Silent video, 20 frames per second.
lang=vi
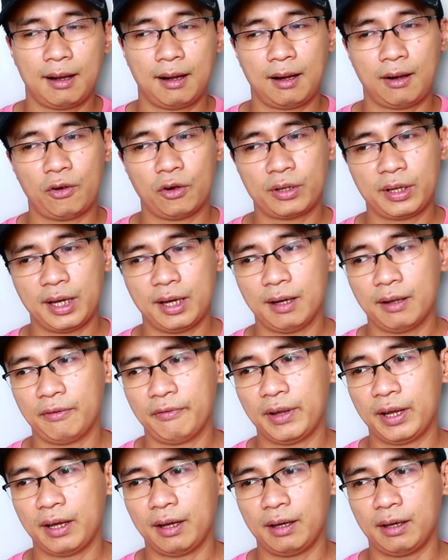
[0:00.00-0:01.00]
có thể là
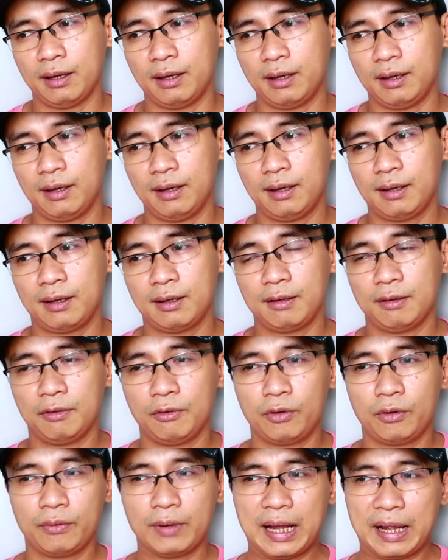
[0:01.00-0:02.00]
về
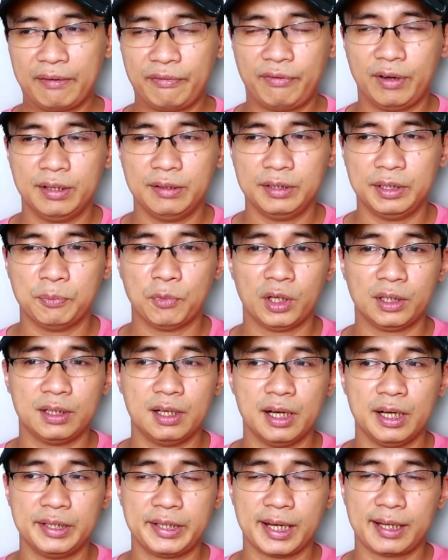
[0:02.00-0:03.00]
đa phần thì mọi
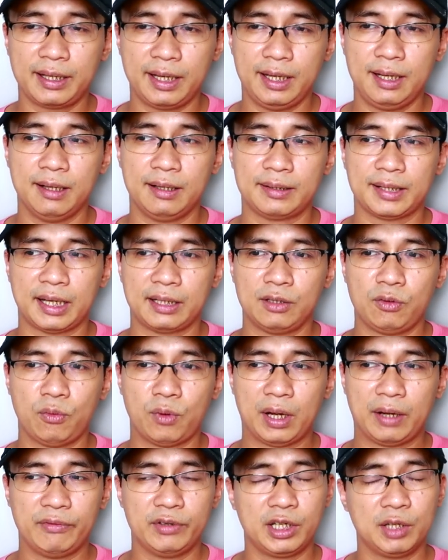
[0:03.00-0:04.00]
người sẽ nghĩ là chai nước
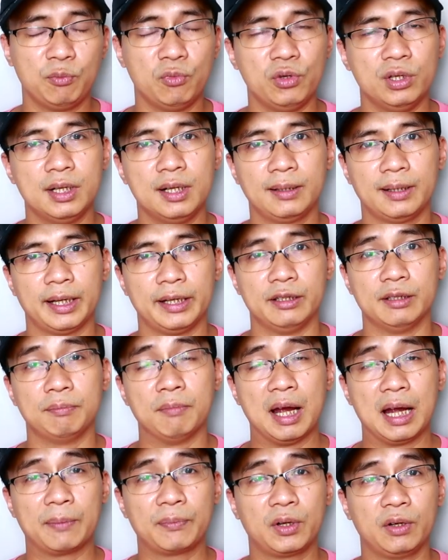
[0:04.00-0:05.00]
hoa với cái mùi hương này nó
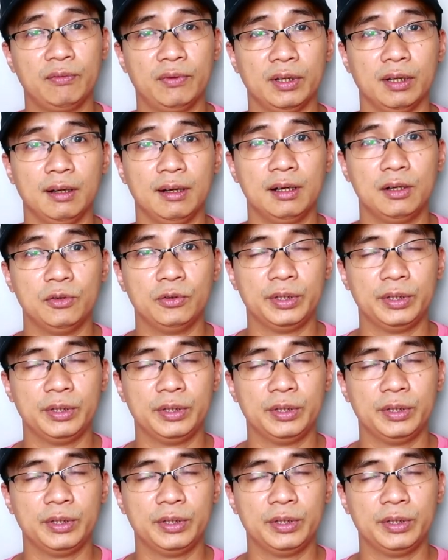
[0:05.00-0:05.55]
bám không phải là lâu